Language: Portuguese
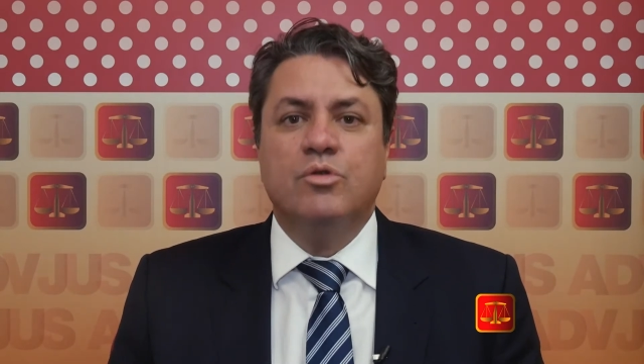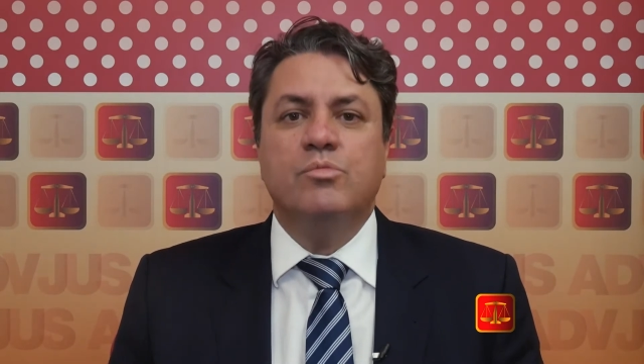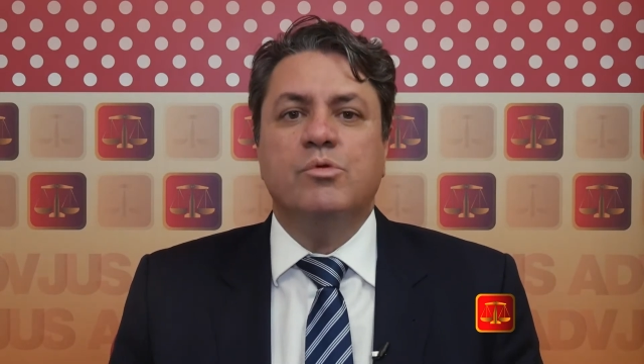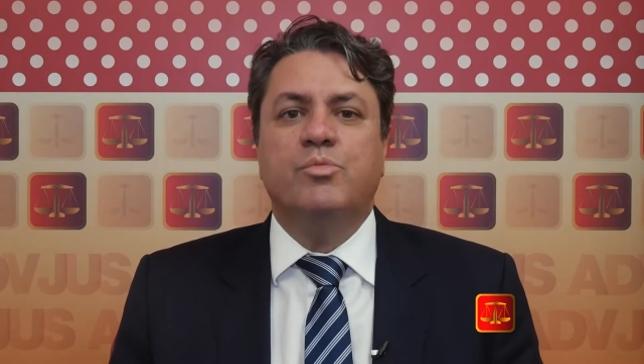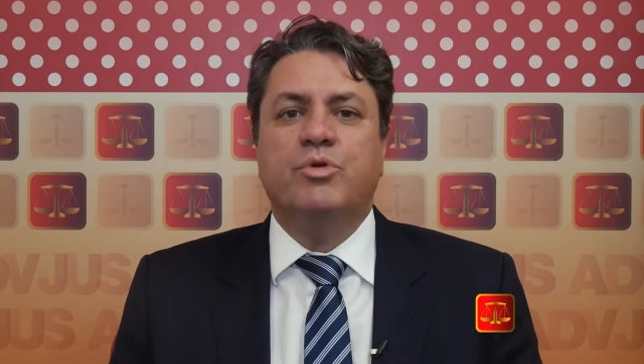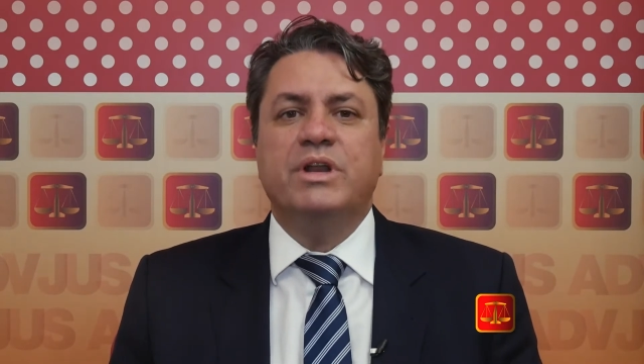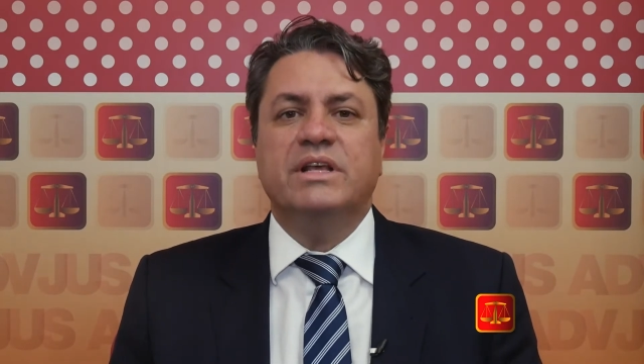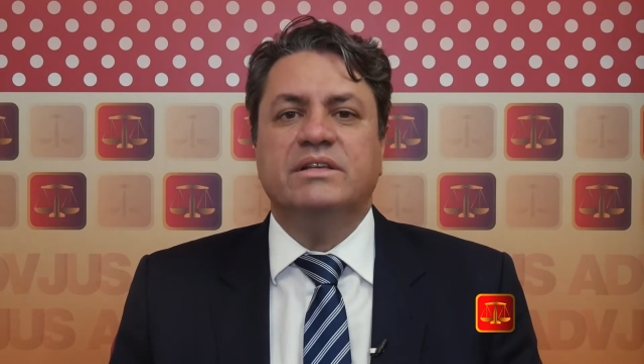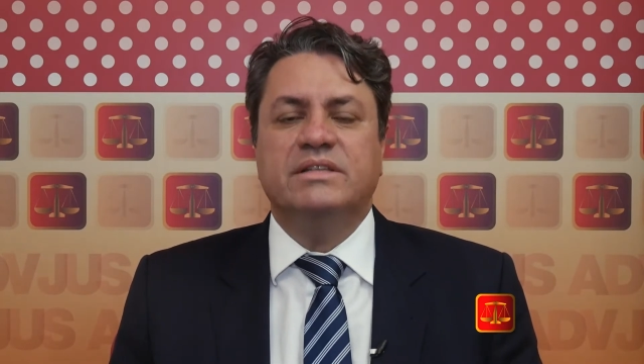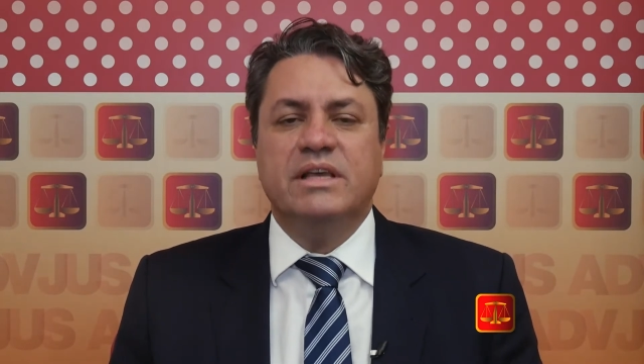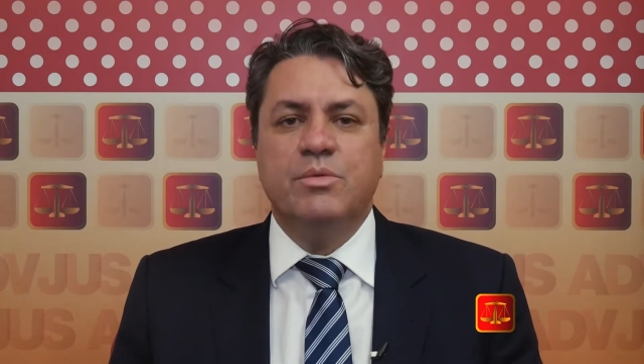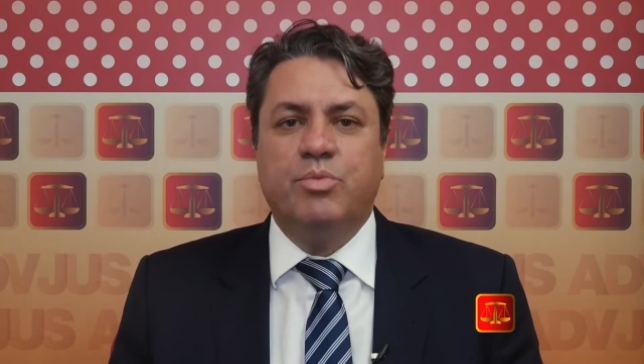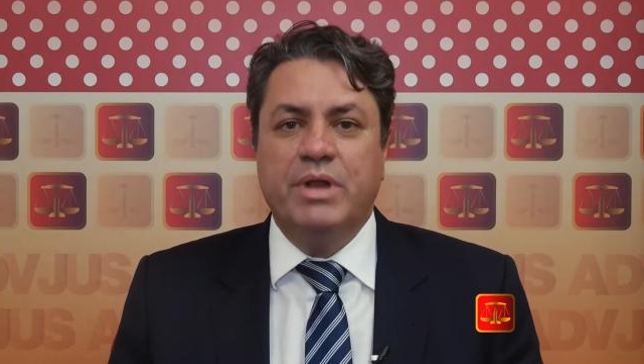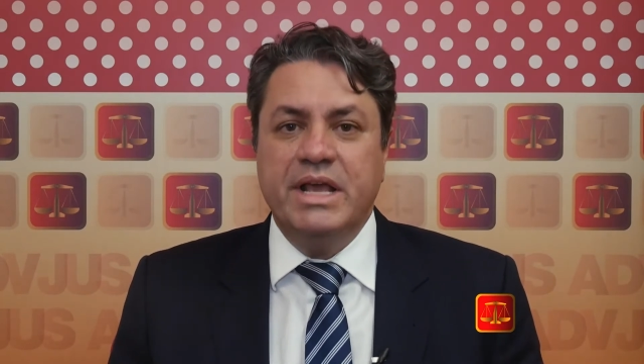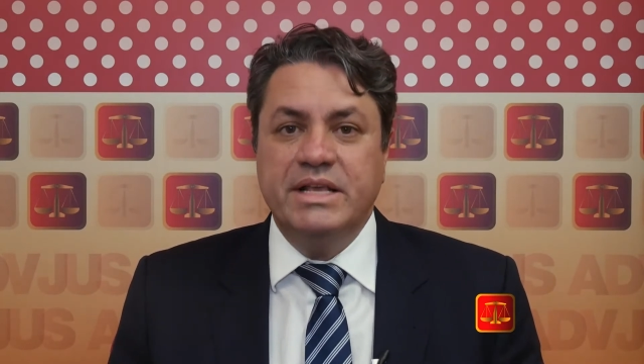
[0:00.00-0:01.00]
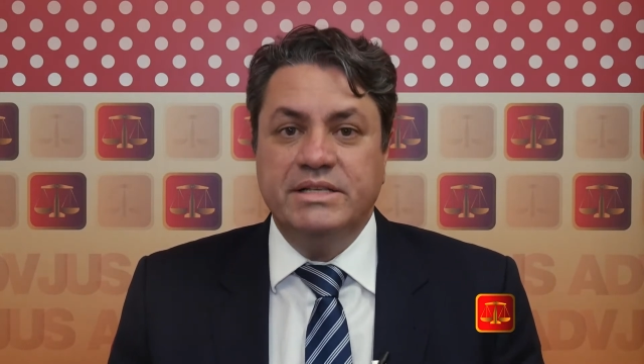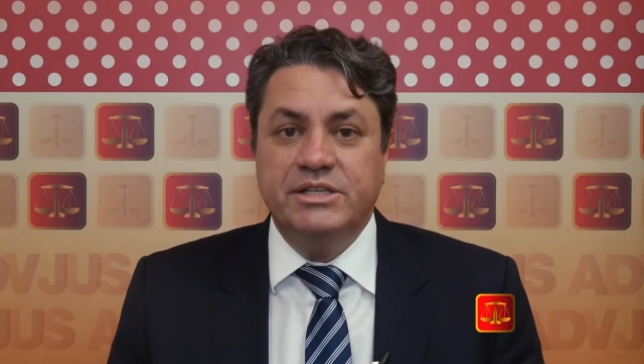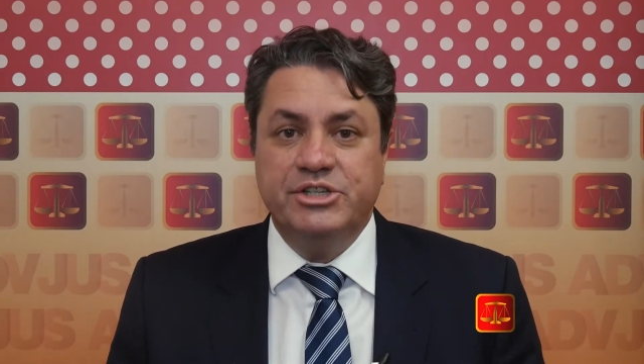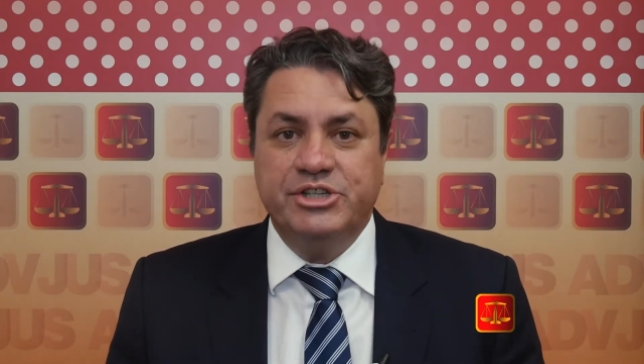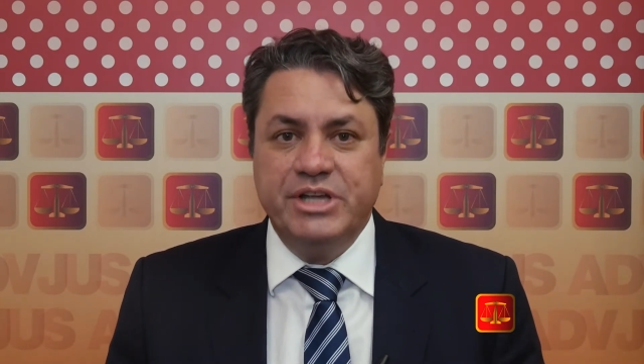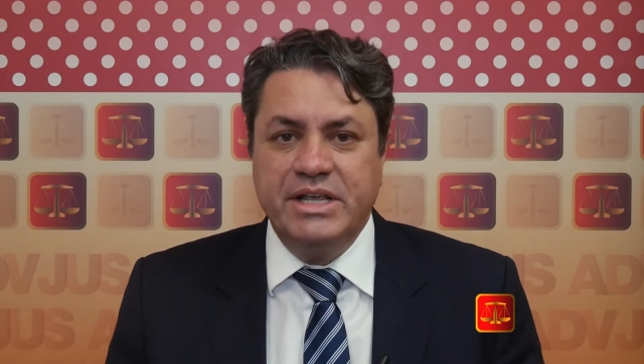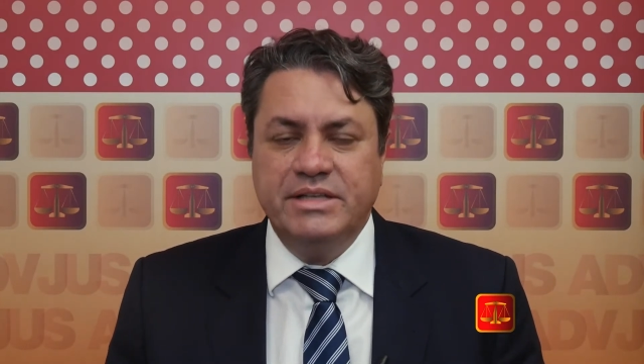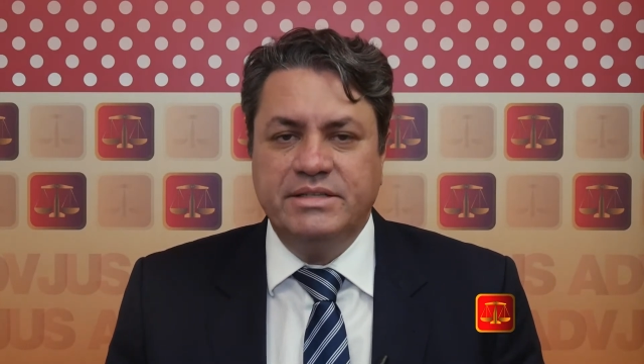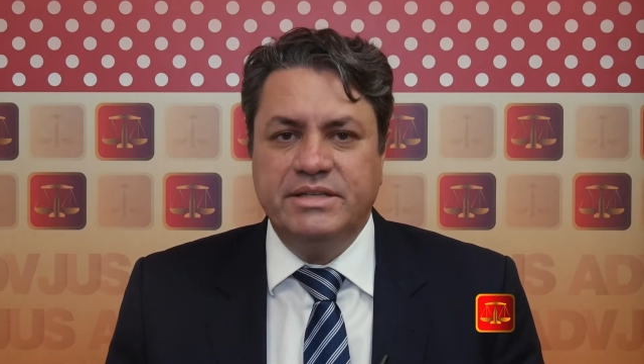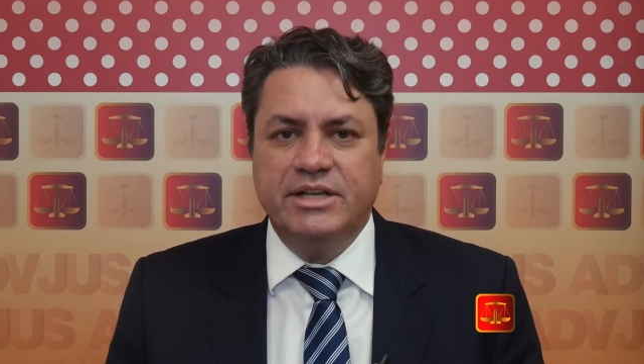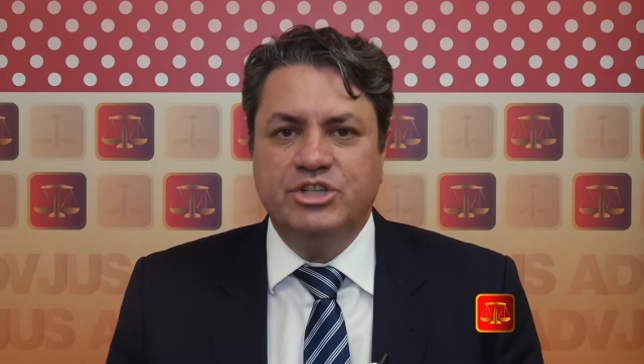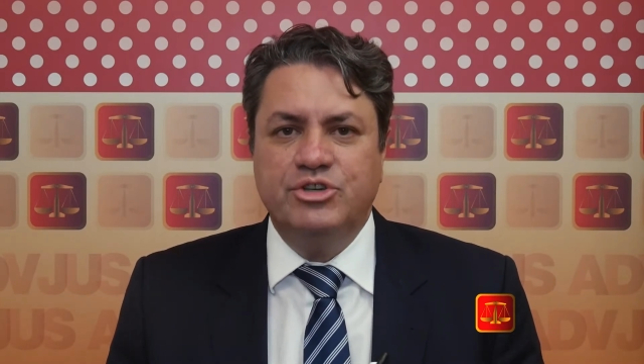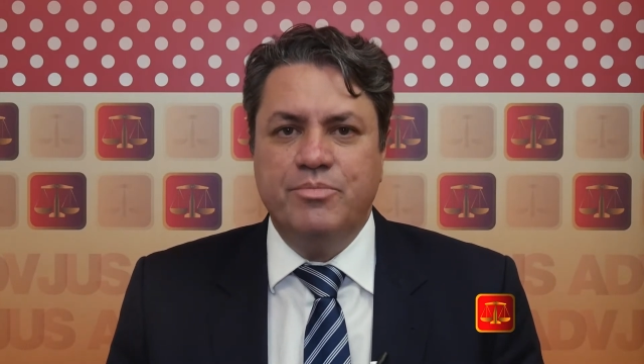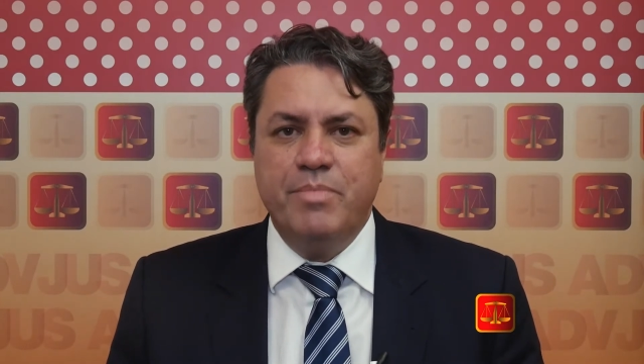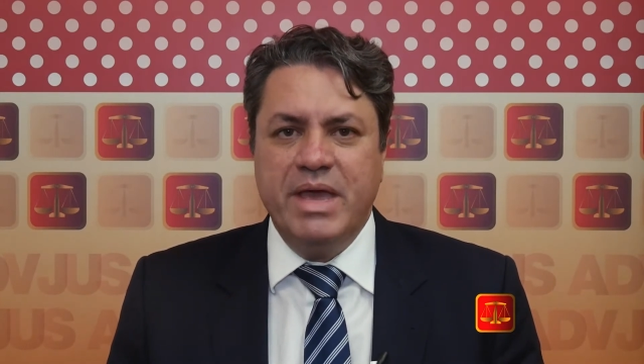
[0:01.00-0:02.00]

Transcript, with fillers: como por exemplo a exigência de